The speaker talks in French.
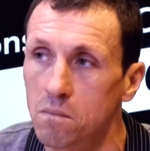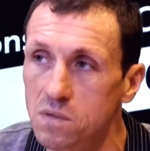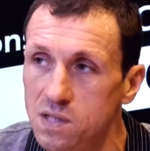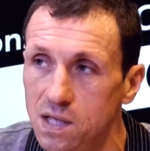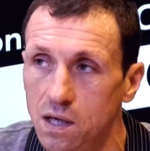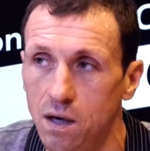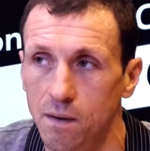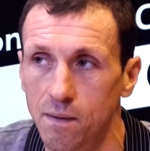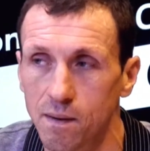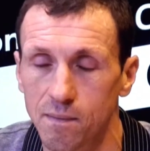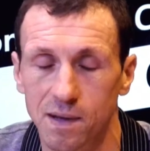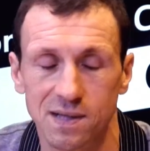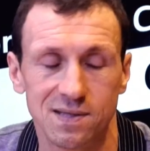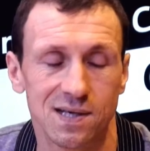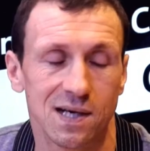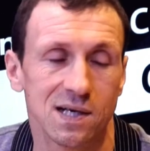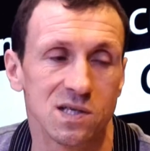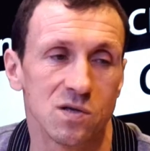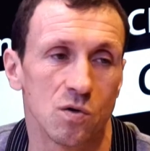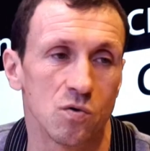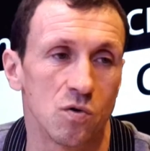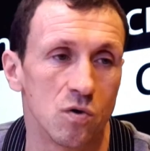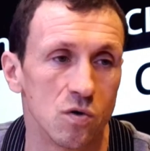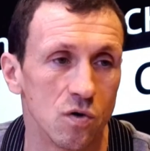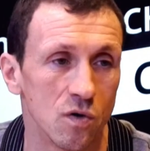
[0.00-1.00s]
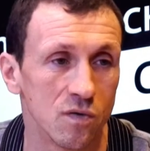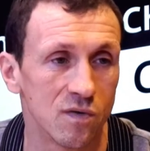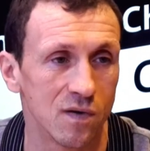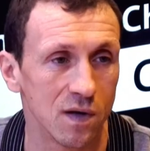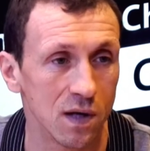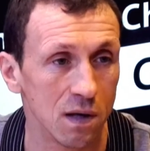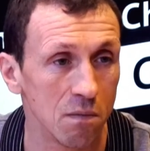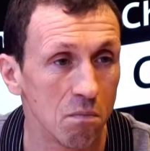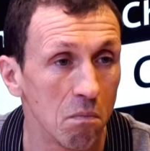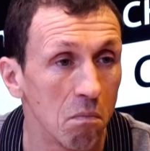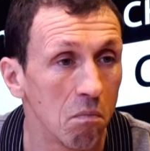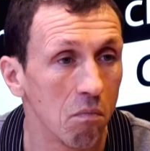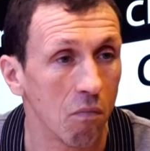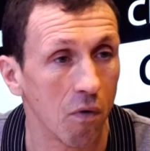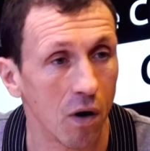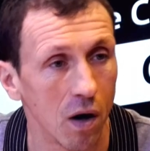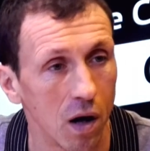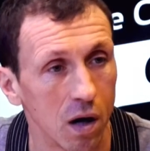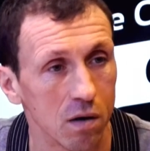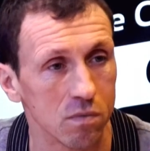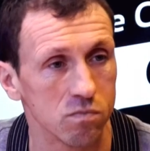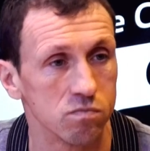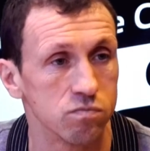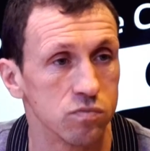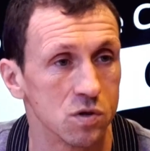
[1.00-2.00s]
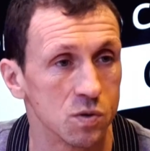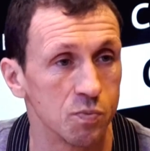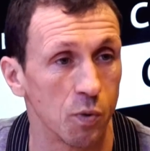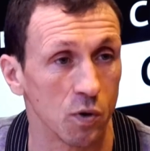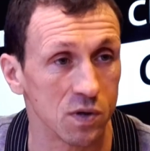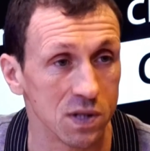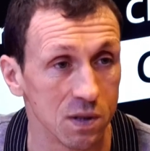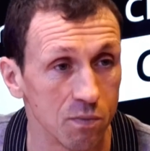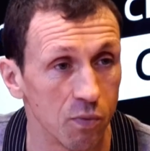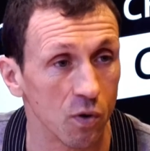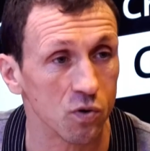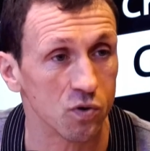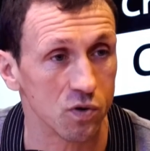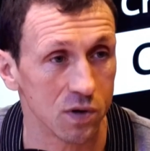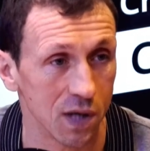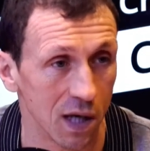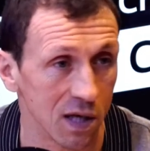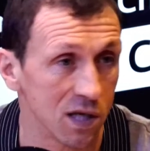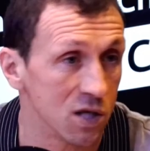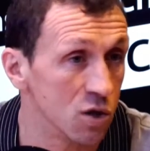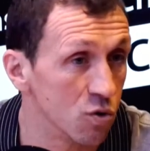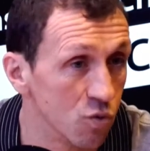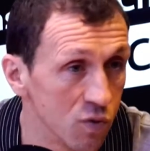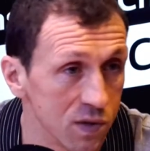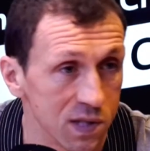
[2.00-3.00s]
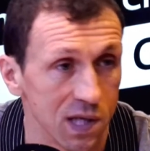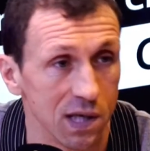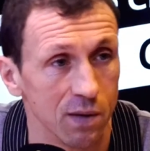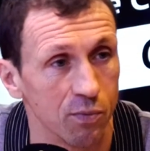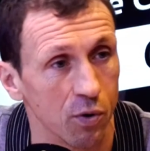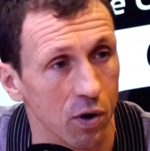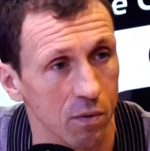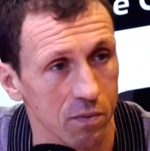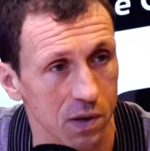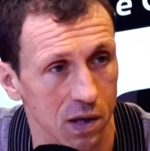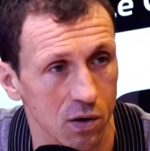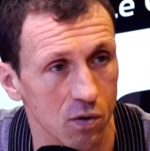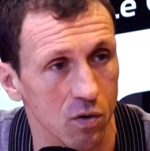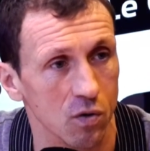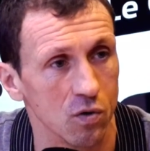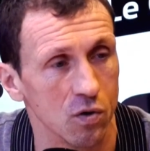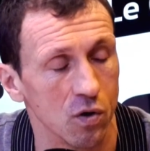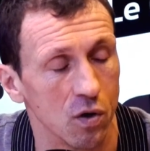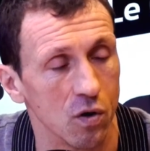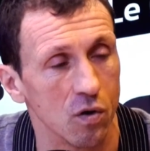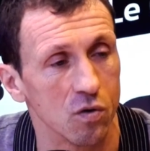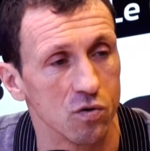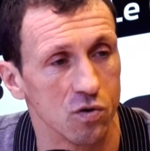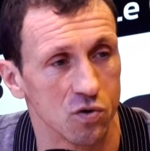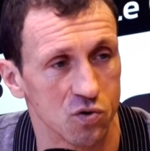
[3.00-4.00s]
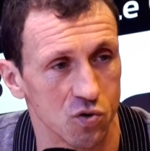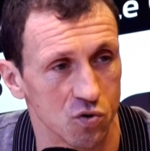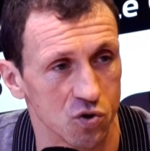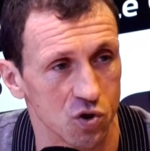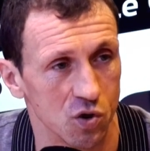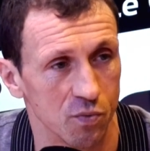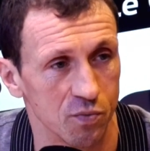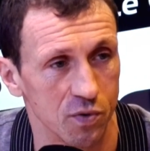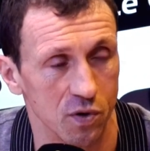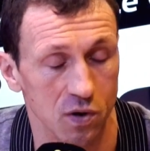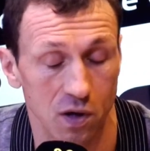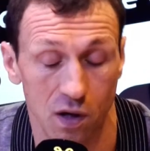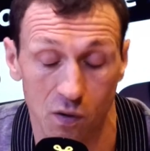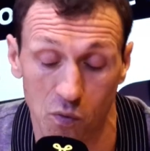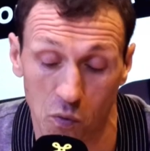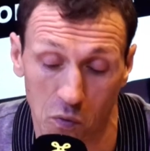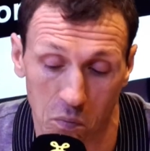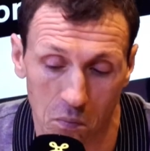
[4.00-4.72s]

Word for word: C'est quand même intéressant de le noter. Voilà, Sporting Portugal qui joue aussi les premiers rôles dans, son championnat.